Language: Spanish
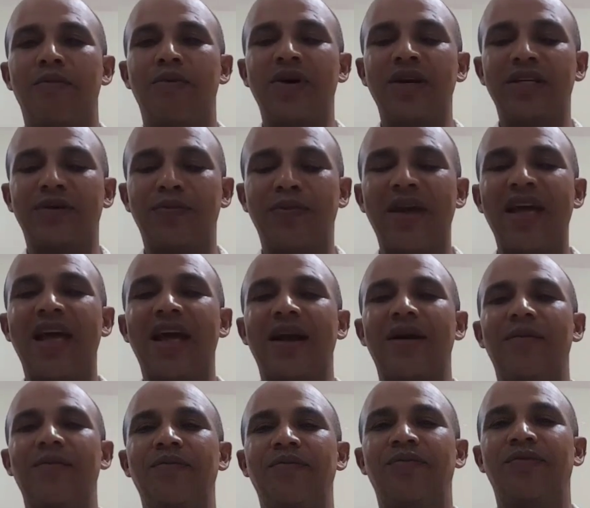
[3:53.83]
Pues
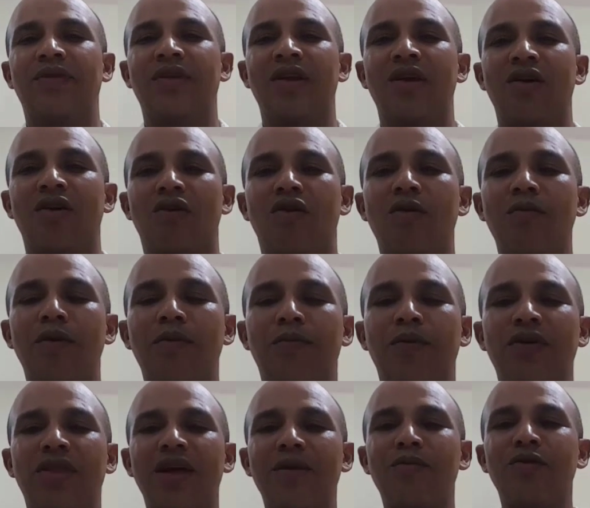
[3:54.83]
bien,
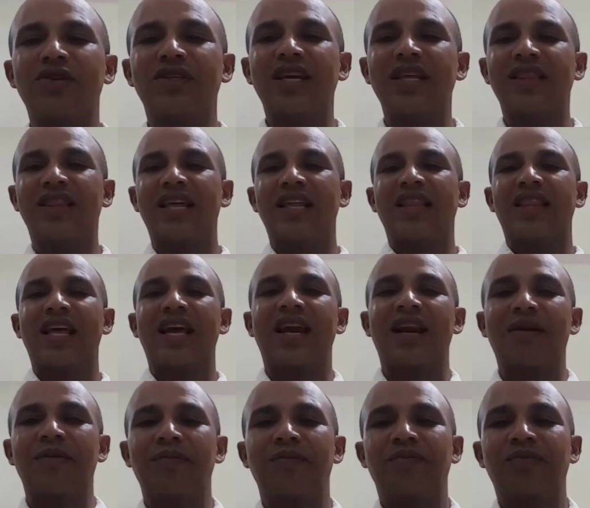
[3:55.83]
como podemos
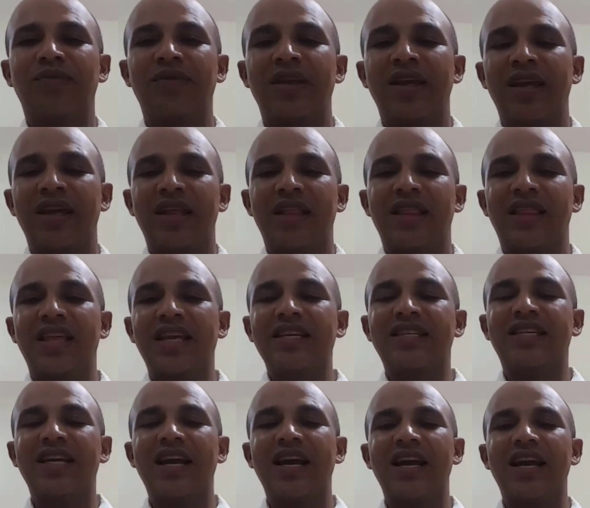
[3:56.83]
entender,
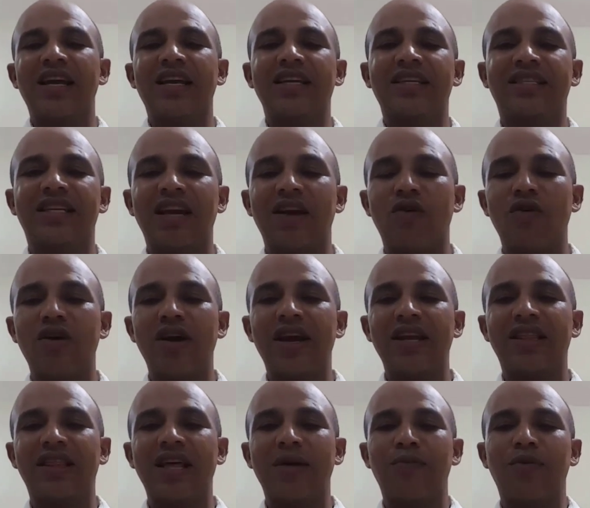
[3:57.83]
dice,
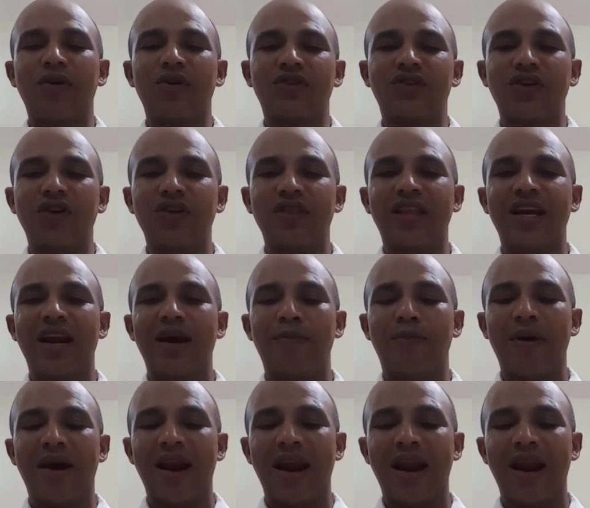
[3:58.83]
según esta porción de la